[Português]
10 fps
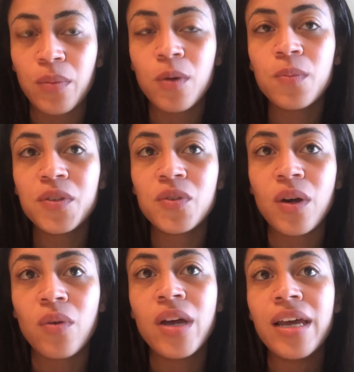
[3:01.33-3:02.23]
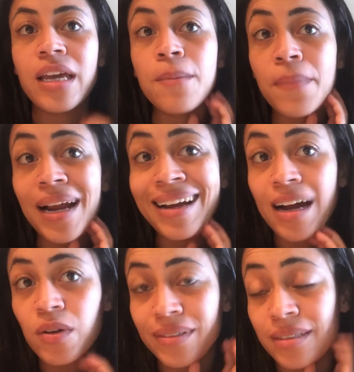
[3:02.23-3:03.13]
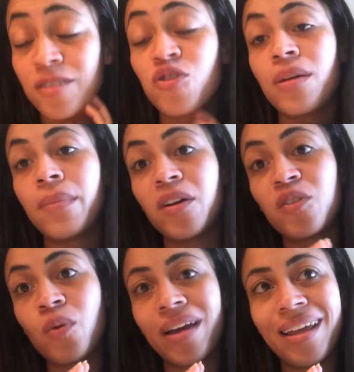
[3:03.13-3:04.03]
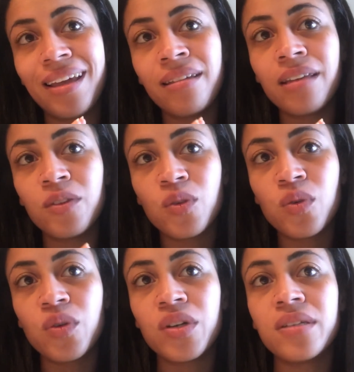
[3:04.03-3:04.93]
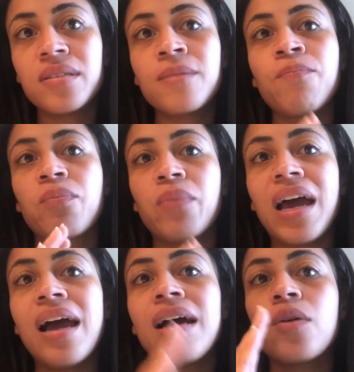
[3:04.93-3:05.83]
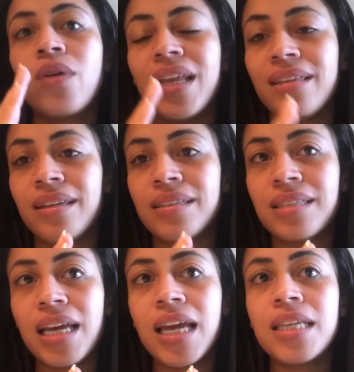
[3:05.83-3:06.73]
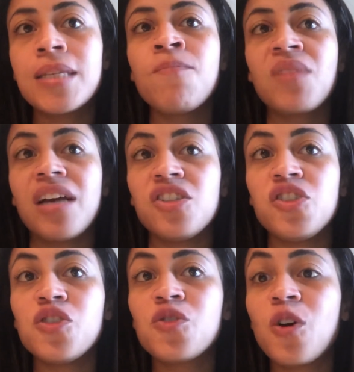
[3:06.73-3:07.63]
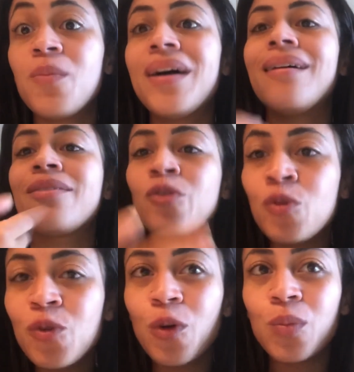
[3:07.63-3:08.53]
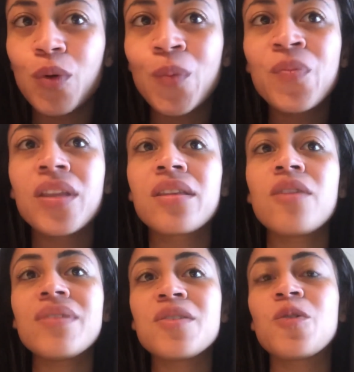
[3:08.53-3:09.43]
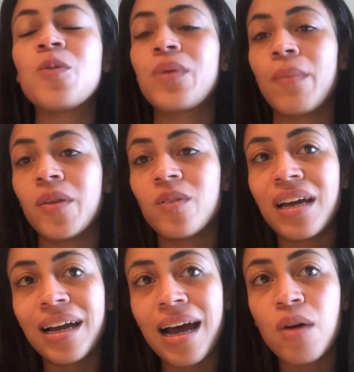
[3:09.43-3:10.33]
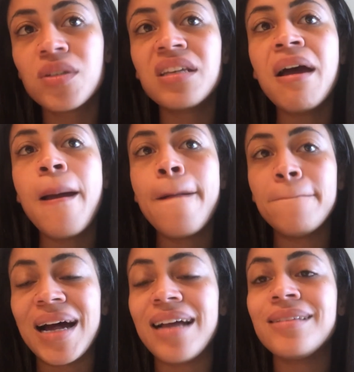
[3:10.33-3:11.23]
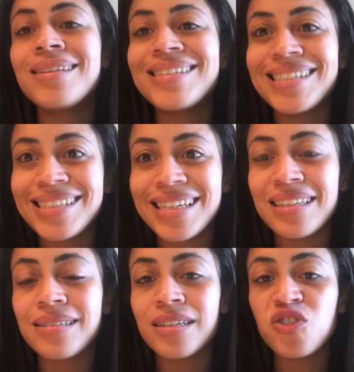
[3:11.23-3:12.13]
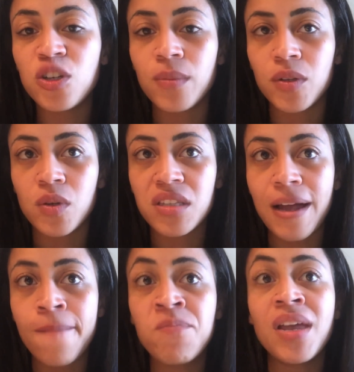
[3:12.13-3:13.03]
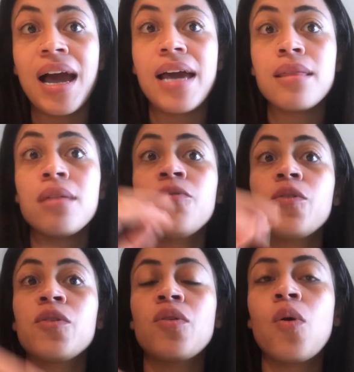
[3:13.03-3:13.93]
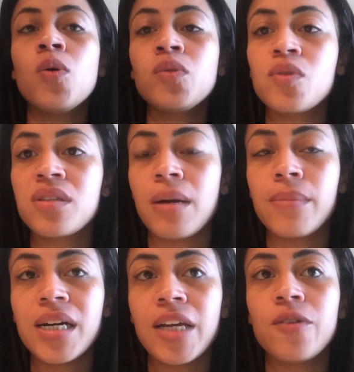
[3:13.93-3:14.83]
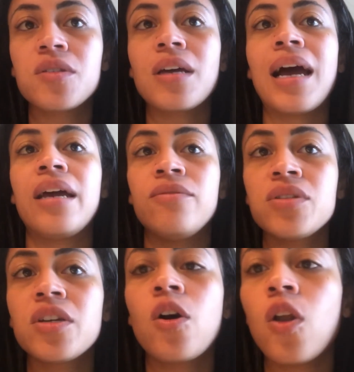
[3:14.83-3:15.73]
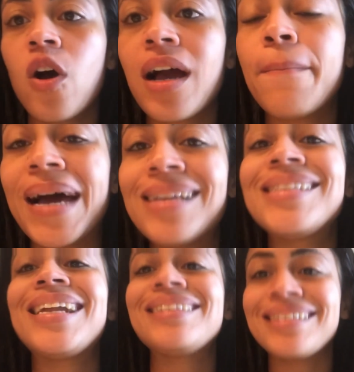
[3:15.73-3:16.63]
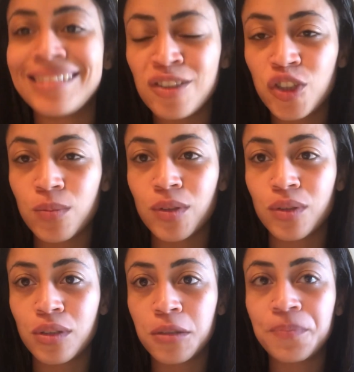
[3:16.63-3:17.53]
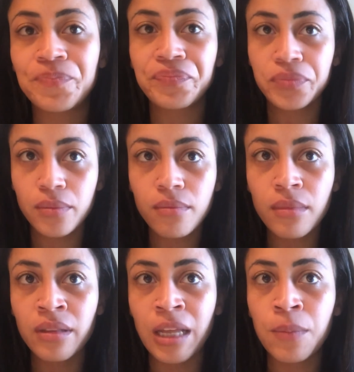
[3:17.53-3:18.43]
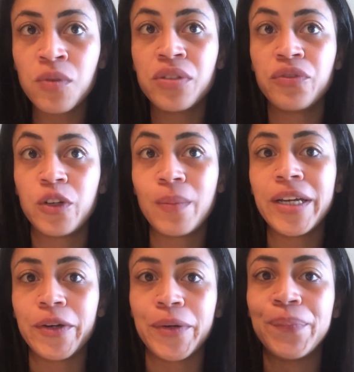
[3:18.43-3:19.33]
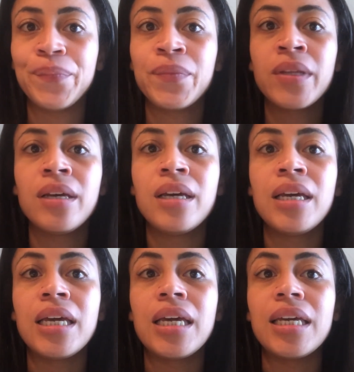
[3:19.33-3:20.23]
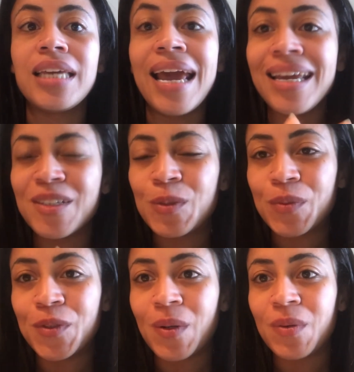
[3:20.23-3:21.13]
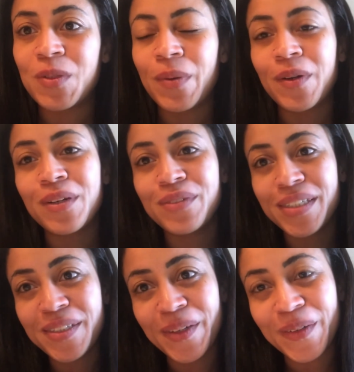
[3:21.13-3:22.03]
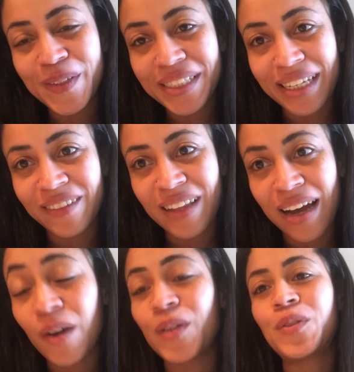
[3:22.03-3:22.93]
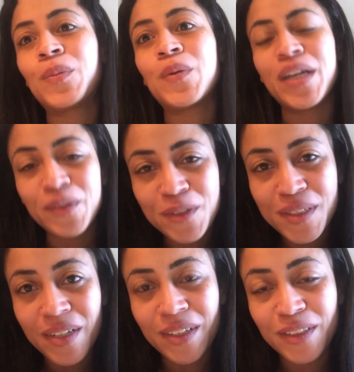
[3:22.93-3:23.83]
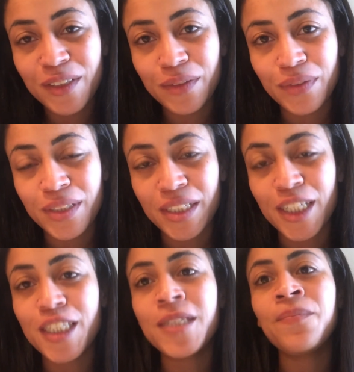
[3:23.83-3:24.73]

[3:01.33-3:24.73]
bom, pessoal? E para calças de tamanho 42 para 46, a gente soma o dobro. Então, vai ser o comprimento da calça mais 60 centímetros, tá? Aí, se for outros tamanhos, aí você coloca mais 30 centímetros, tá bom? Se for maior. E é isso, pessoal. Espero que vocês tenham gostado da aula. Estou morrendo de saudade de vocês.